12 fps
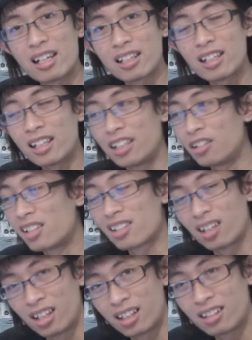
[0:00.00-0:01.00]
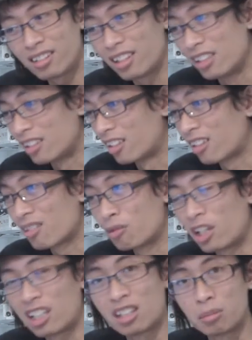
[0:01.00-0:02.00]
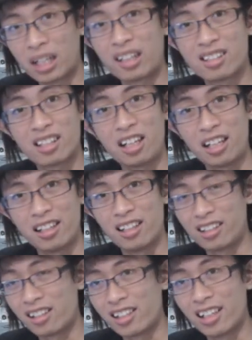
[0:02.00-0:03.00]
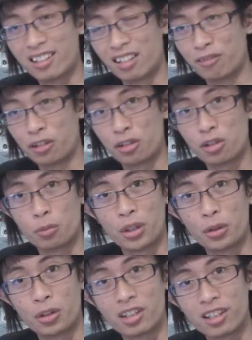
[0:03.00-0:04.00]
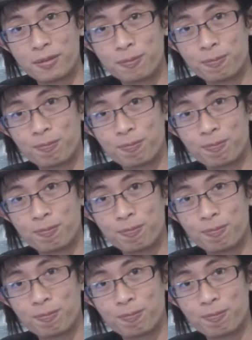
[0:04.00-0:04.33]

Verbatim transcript: hari H itu ngeselin dan kita semua akan nge-blacklist kalian dari kegiatan photoshoot berikutnya.